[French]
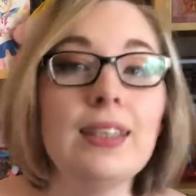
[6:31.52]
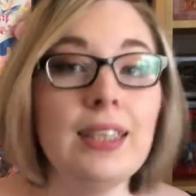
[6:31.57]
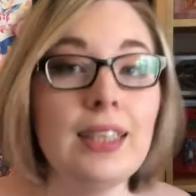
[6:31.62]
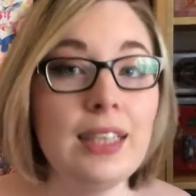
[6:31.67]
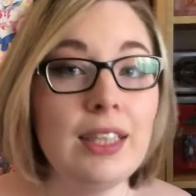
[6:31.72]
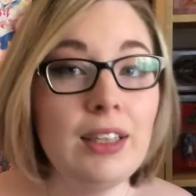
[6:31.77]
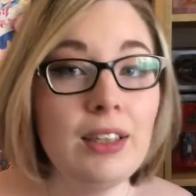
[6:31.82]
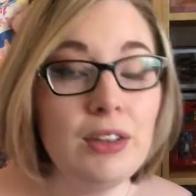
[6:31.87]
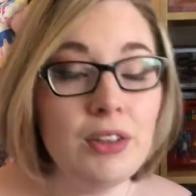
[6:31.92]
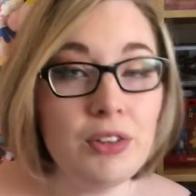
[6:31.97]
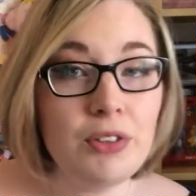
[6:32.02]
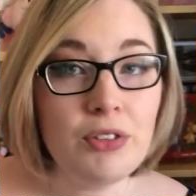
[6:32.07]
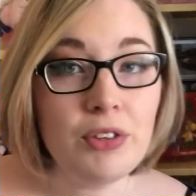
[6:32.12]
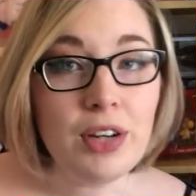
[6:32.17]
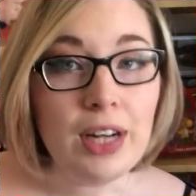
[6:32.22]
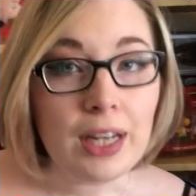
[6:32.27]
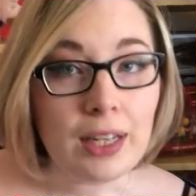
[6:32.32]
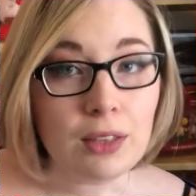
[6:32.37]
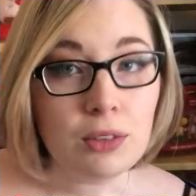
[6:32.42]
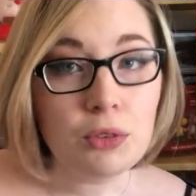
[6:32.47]
Et
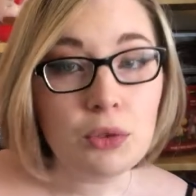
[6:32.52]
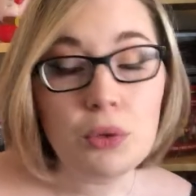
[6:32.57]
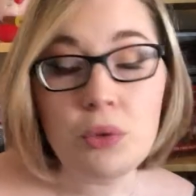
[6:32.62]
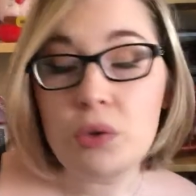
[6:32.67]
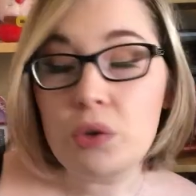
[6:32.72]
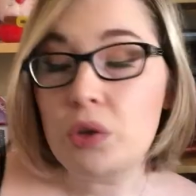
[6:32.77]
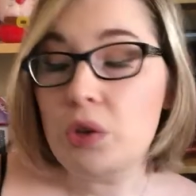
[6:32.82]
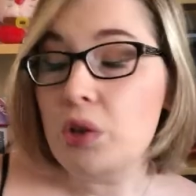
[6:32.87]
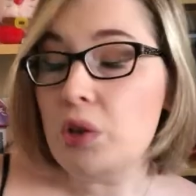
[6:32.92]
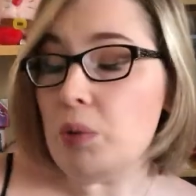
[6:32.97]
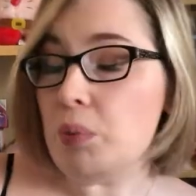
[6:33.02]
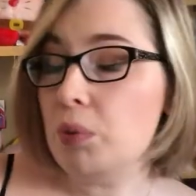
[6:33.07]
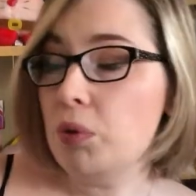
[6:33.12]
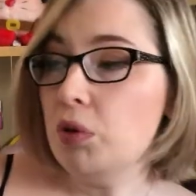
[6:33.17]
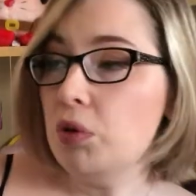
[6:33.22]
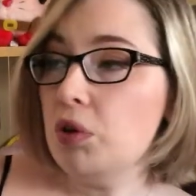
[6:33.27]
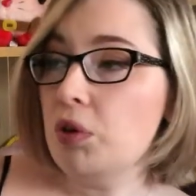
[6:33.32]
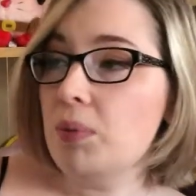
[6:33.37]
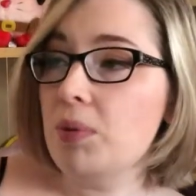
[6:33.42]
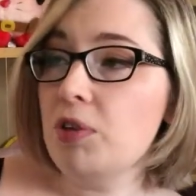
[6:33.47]
voilà, donc euh,
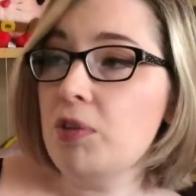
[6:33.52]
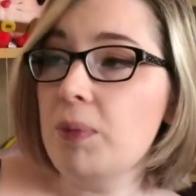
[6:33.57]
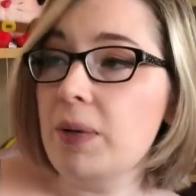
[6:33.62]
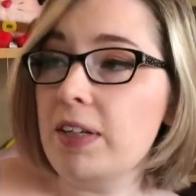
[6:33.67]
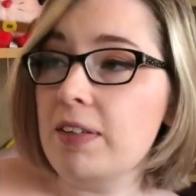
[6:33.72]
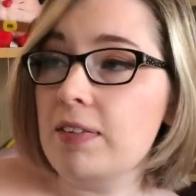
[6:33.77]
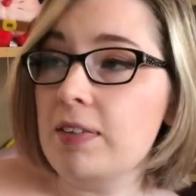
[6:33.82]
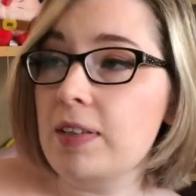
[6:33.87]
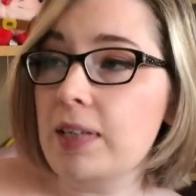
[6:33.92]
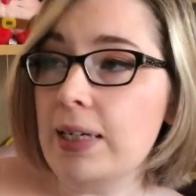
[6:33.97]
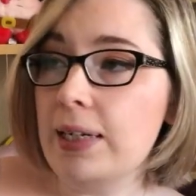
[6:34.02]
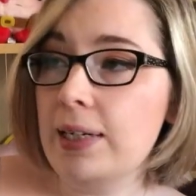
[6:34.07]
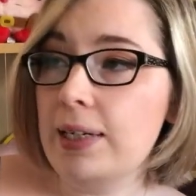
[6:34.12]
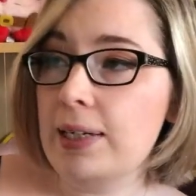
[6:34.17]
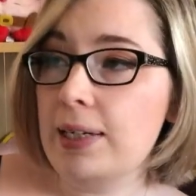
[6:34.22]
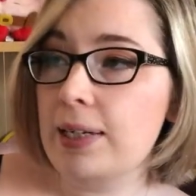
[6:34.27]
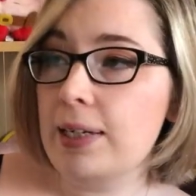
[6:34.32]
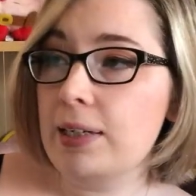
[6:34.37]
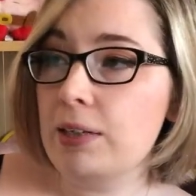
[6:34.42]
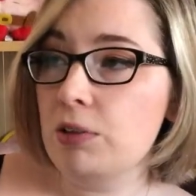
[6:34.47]
bon, tu commences par ça,
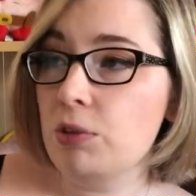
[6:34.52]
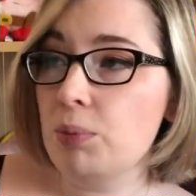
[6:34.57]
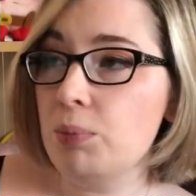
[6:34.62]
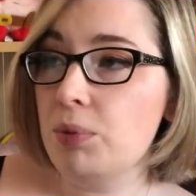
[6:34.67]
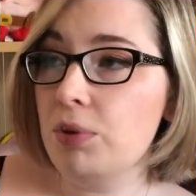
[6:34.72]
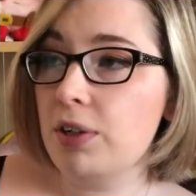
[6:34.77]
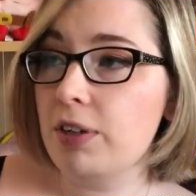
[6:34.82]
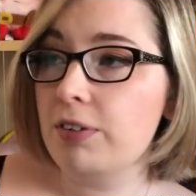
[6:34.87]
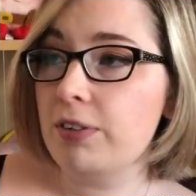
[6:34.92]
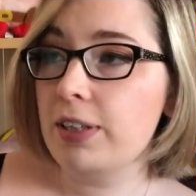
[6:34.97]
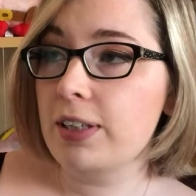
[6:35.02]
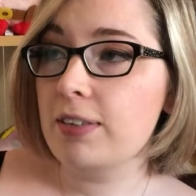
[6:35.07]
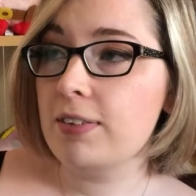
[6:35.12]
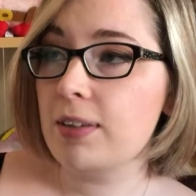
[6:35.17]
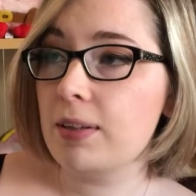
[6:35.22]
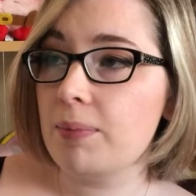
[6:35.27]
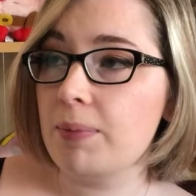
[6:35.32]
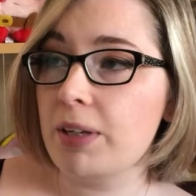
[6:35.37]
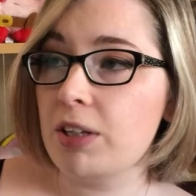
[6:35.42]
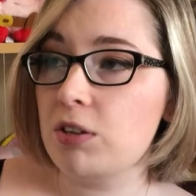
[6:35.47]
à hein, ne plus avoir
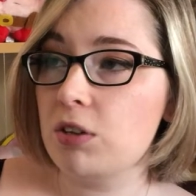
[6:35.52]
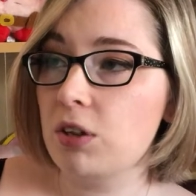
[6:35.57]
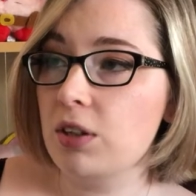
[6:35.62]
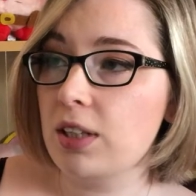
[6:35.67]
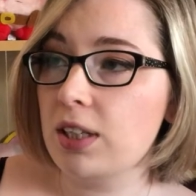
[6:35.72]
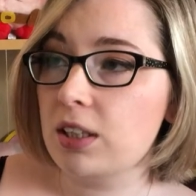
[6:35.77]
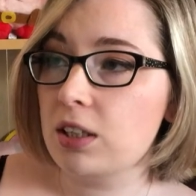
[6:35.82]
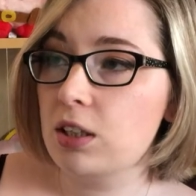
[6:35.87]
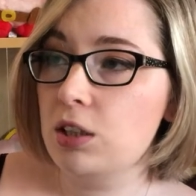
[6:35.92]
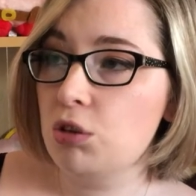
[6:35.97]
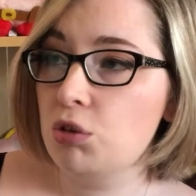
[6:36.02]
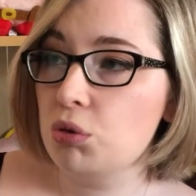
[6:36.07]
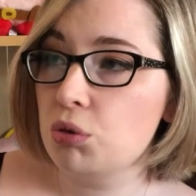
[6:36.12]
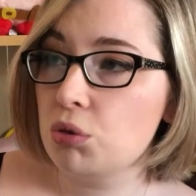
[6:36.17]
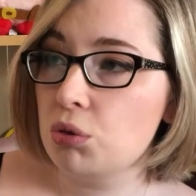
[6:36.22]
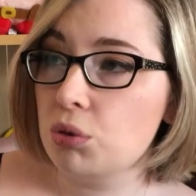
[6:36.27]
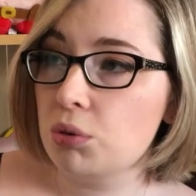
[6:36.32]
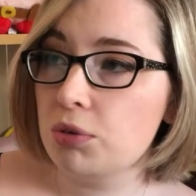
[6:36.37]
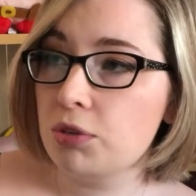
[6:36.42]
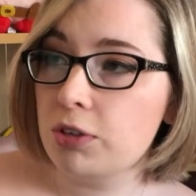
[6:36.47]
cette personne à qui tu
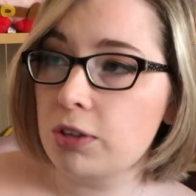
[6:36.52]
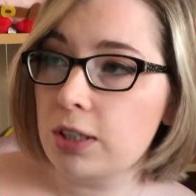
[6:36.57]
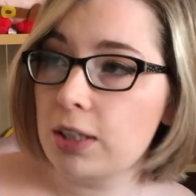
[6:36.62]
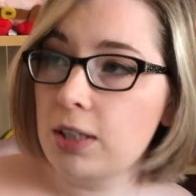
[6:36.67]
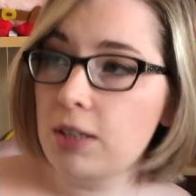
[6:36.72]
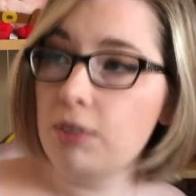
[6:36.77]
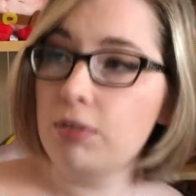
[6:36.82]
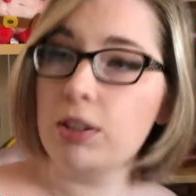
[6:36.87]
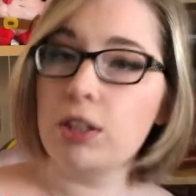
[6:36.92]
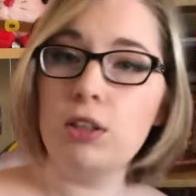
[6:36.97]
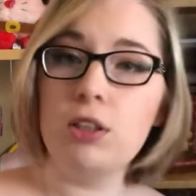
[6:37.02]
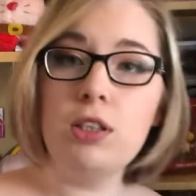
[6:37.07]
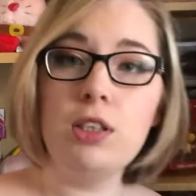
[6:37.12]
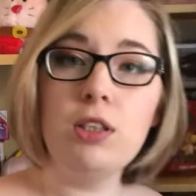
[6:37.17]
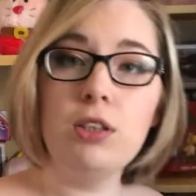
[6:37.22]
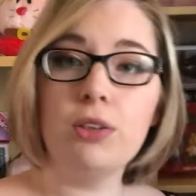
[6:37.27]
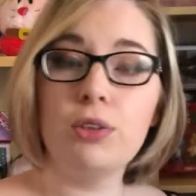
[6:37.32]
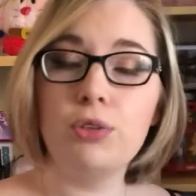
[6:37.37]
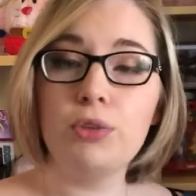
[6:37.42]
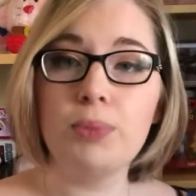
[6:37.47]
te confiais, avec
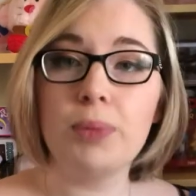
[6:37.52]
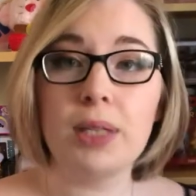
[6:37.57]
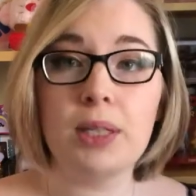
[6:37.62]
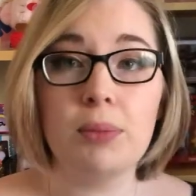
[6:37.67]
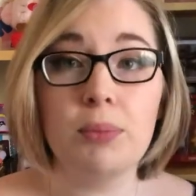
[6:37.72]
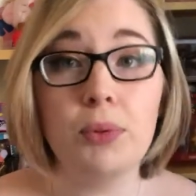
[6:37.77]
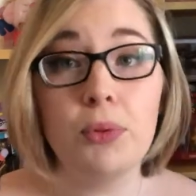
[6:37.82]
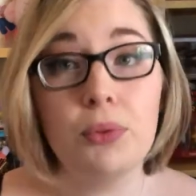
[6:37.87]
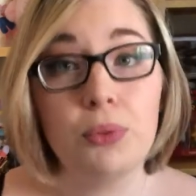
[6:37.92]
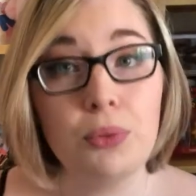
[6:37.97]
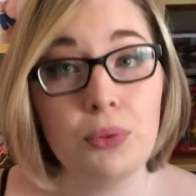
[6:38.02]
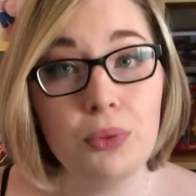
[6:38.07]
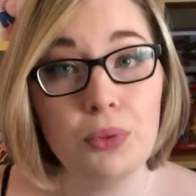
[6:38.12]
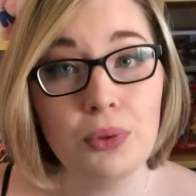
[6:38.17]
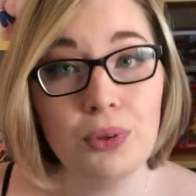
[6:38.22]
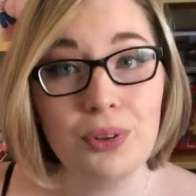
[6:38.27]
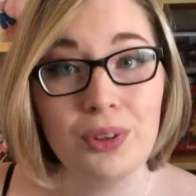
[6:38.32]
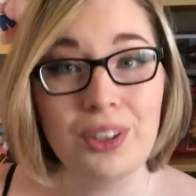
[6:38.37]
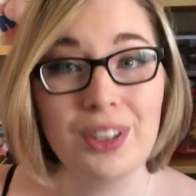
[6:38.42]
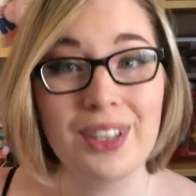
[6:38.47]
qui tu parlais beaucoup,